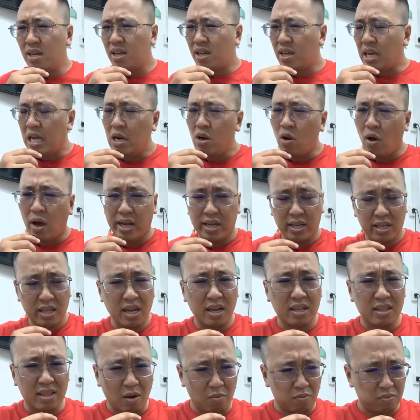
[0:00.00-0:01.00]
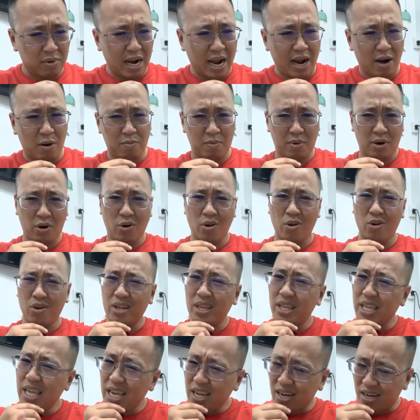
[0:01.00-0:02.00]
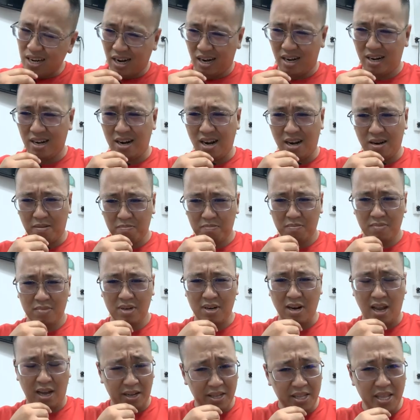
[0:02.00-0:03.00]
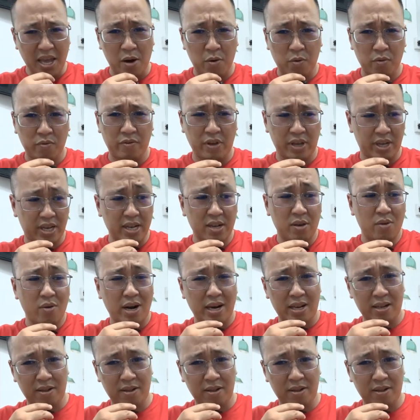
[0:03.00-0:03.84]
cái loại dân tộc nào mà nó giết lẫn nhau vì kinh doanh